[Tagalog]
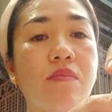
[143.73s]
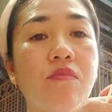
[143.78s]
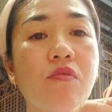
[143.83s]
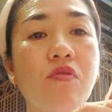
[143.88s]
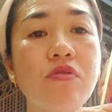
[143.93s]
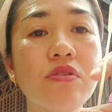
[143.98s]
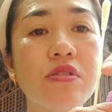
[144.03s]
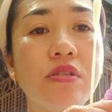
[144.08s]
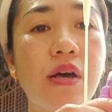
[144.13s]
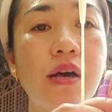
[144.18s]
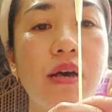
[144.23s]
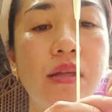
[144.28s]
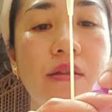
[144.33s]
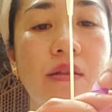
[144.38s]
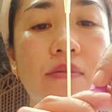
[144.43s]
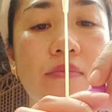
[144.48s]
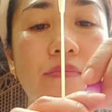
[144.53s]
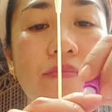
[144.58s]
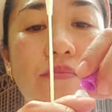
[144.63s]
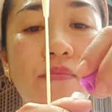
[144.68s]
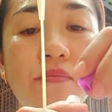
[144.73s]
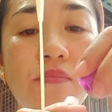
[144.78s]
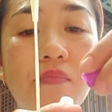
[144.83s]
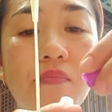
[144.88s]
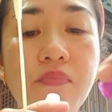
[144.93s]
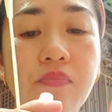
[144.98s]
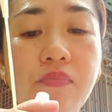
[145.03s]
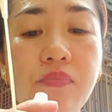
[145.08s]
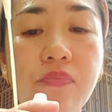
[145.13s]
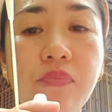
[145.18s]
Buksan.
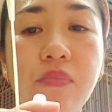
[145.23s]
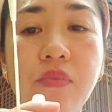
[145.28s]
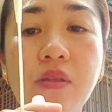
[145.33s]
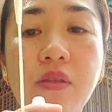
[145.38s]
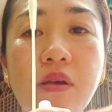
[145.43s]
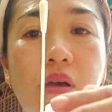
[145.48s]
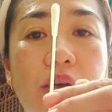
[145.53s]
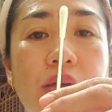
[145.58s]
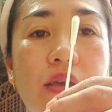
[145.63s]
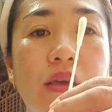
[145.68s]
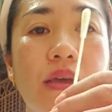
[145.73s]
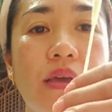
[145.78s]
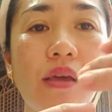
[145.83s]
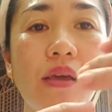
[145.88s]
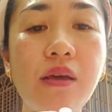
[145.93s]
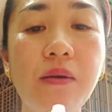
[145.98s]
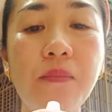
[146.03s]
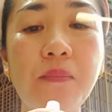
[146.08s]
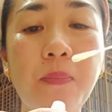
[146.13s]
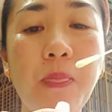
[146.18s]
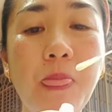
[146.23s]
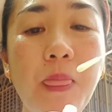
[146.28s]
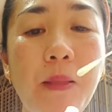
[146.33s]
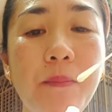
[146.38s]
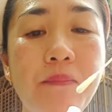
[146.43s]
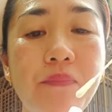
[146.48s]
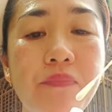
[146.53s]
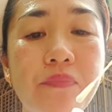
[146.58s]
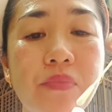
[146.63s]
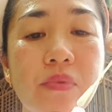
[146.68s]
Pag i
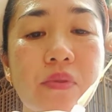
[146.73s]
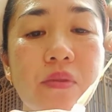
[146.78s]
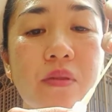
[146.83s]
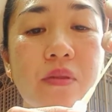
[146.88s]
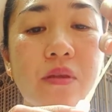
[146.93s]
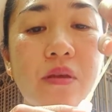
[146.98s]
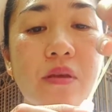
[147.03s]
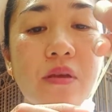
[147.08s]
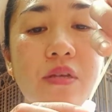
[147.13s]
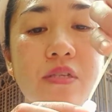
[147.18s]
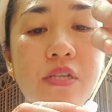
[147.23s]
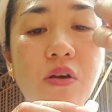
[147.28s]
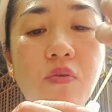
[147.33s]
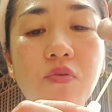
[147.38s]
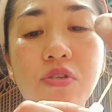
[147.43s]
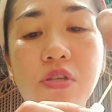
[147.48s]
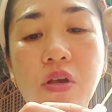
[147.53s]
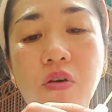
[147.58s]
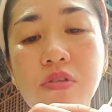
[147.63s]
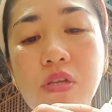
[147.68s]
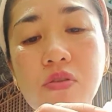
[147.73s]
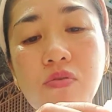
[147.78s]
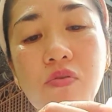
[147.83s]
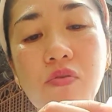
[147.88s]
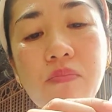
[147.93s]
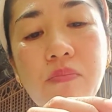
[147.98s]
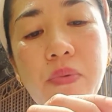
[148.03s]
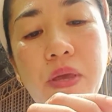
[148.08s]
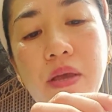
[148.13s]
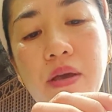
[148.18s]
sausaw sa
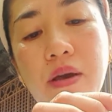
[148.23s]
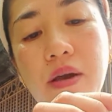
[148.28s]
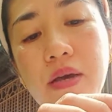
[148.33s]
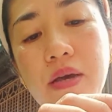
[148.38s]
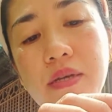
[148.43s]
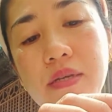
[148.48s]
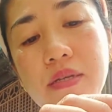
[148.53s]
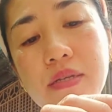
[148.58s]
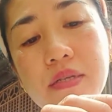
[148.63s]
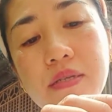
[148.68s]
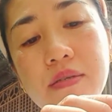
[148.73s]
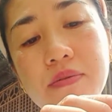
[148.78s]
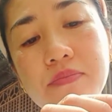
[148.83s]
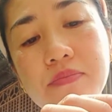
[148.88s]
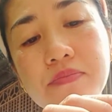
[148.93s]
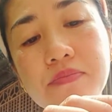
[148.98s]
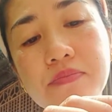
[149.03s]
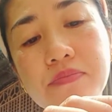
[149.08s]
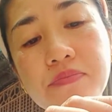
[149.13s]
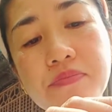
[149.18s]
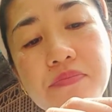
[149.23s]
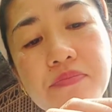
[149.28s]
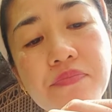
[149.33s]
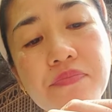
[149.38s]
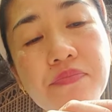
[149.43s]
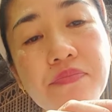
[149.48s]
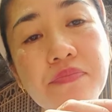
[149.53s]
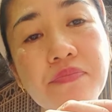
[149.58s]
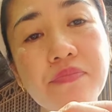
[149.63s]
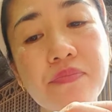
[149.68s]
tubig, guys. Mm.
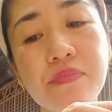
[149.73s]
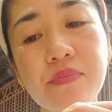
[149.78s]
mm.